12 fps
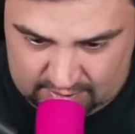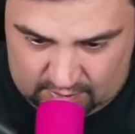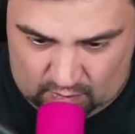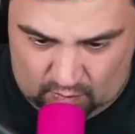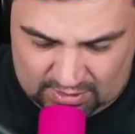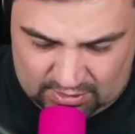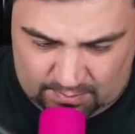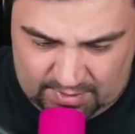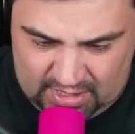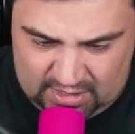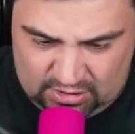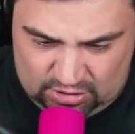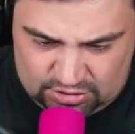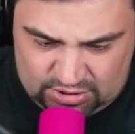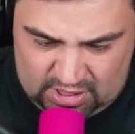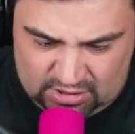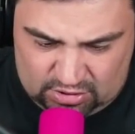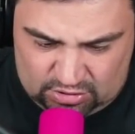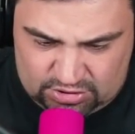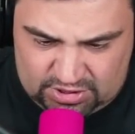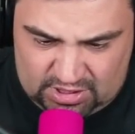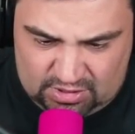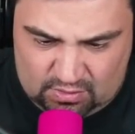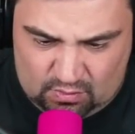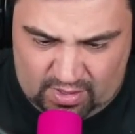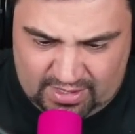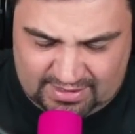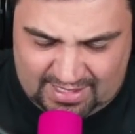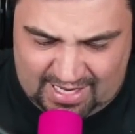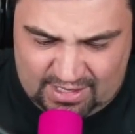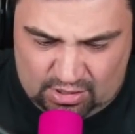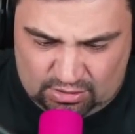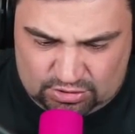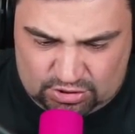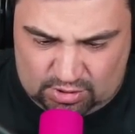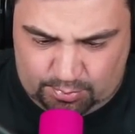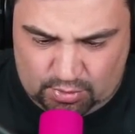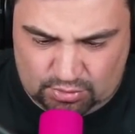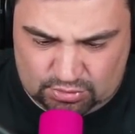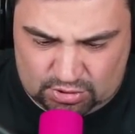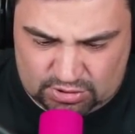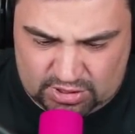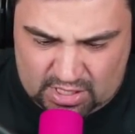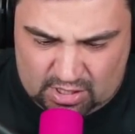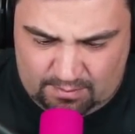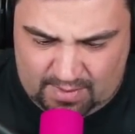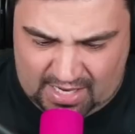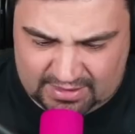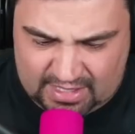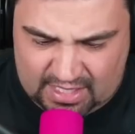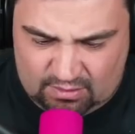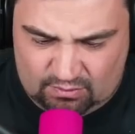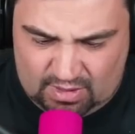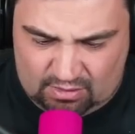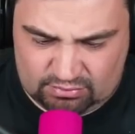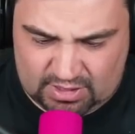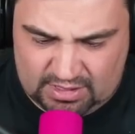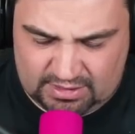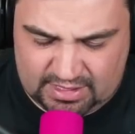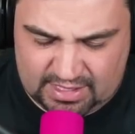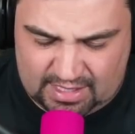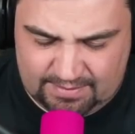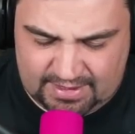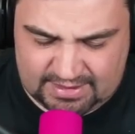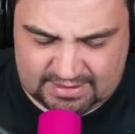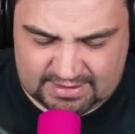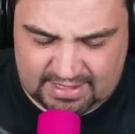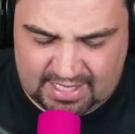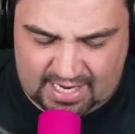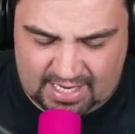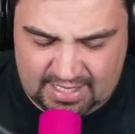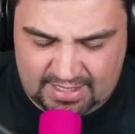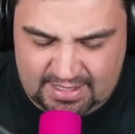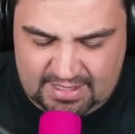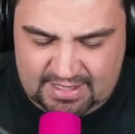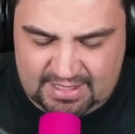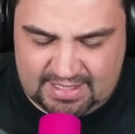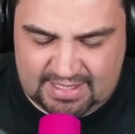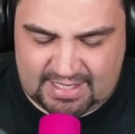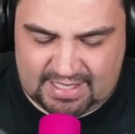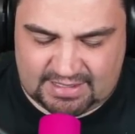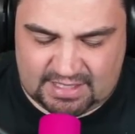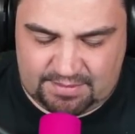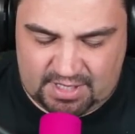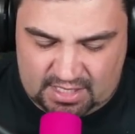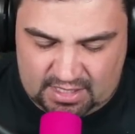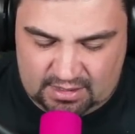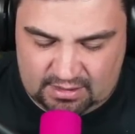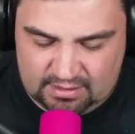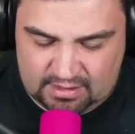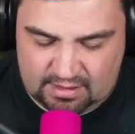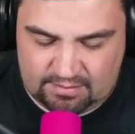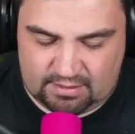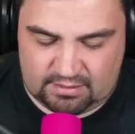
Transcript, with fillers: 4.258 puntos de combate. Una auténtica bestia. Que se viene, que